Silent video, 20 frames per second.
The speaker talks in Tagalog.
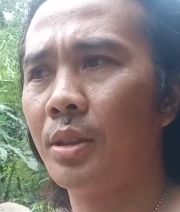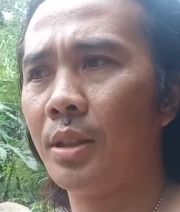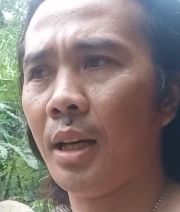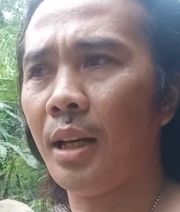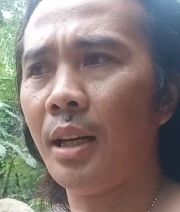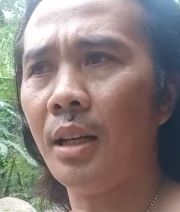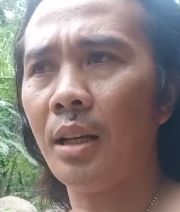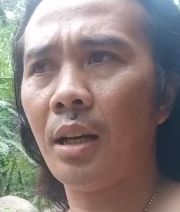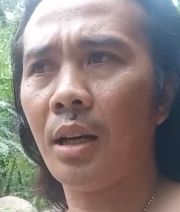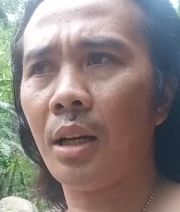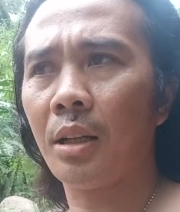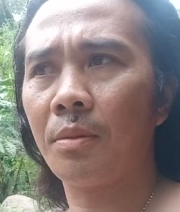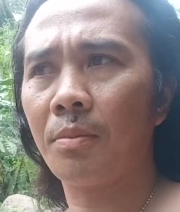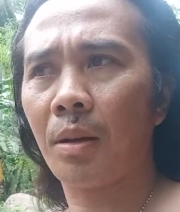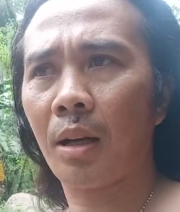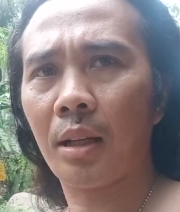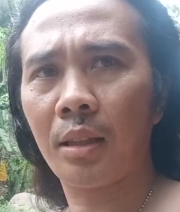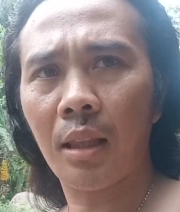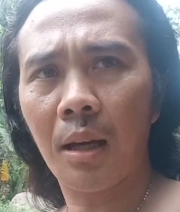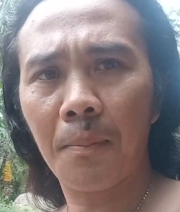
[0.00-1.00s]
yan. At
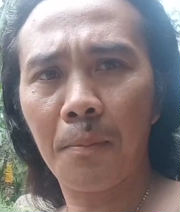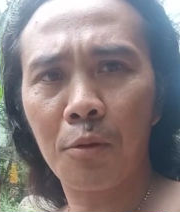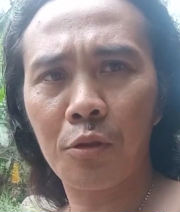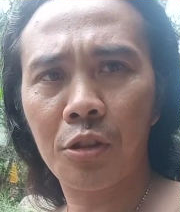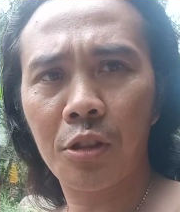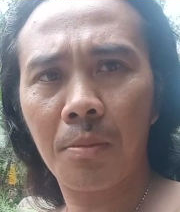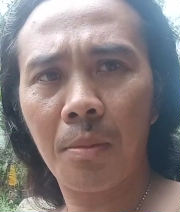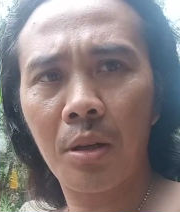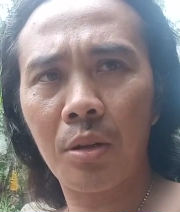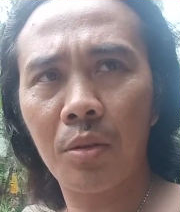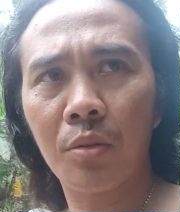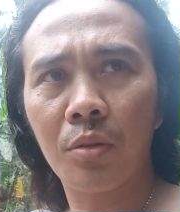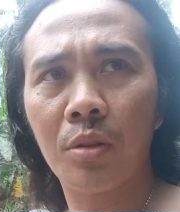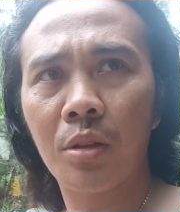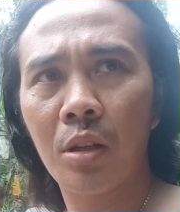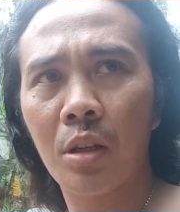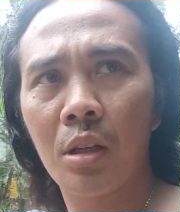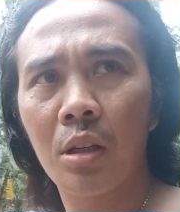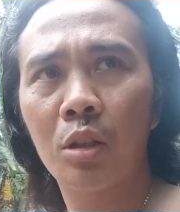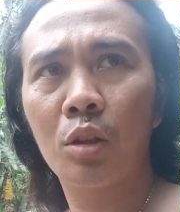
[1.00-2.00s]
pagkatapos naman nun,
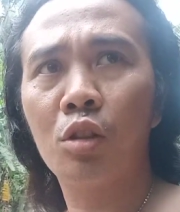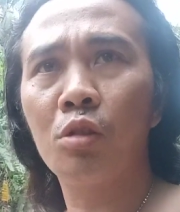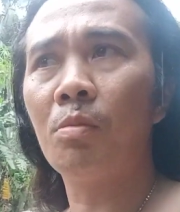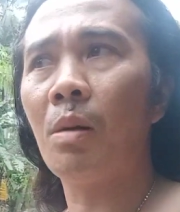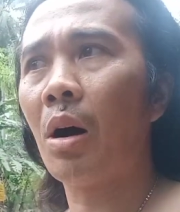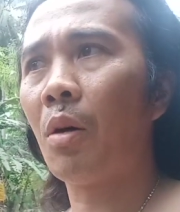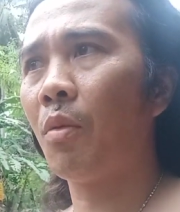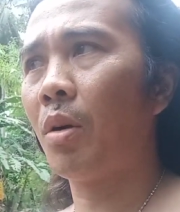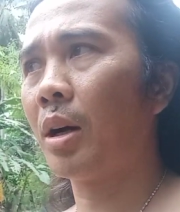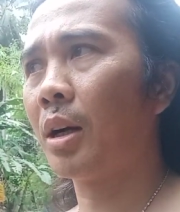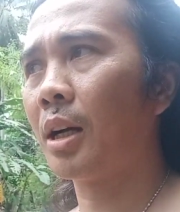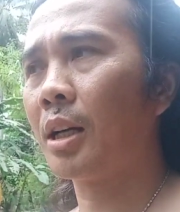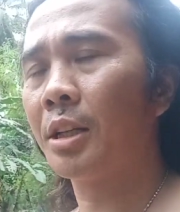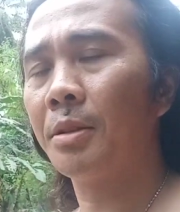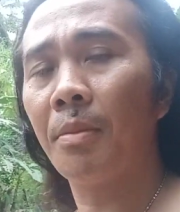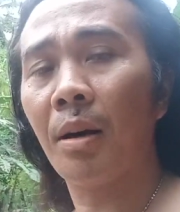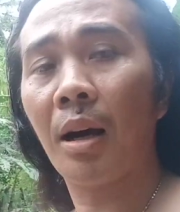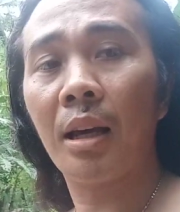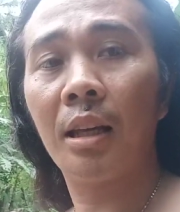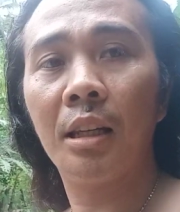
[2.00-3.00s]
tumawag ka
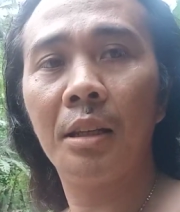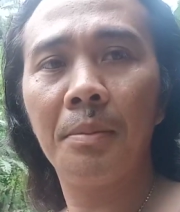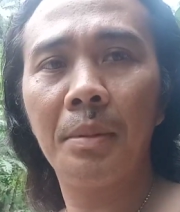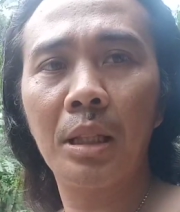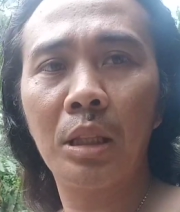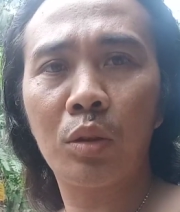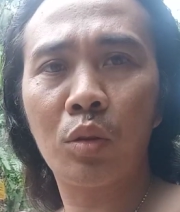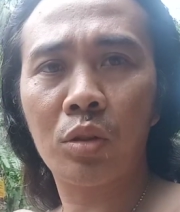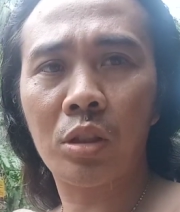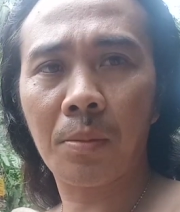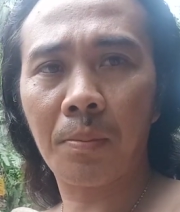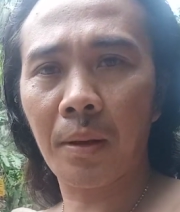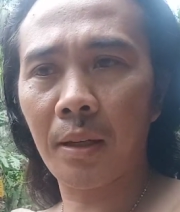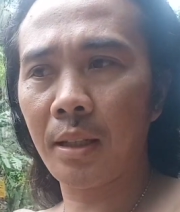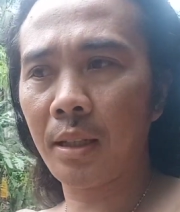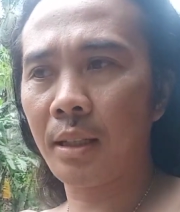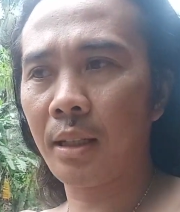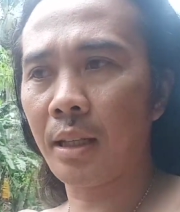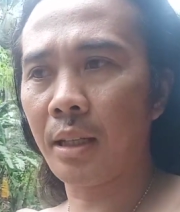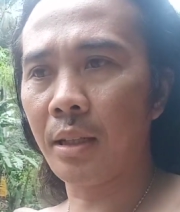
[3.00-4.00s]
ng mga elemento sa
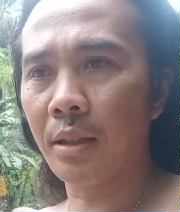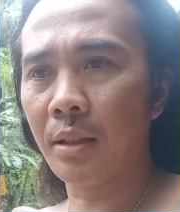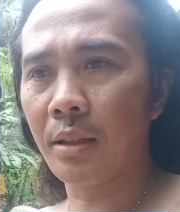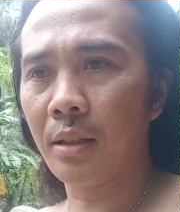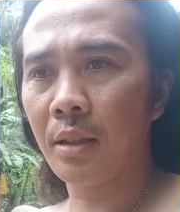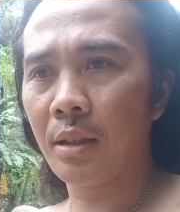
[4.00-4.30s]
paligid.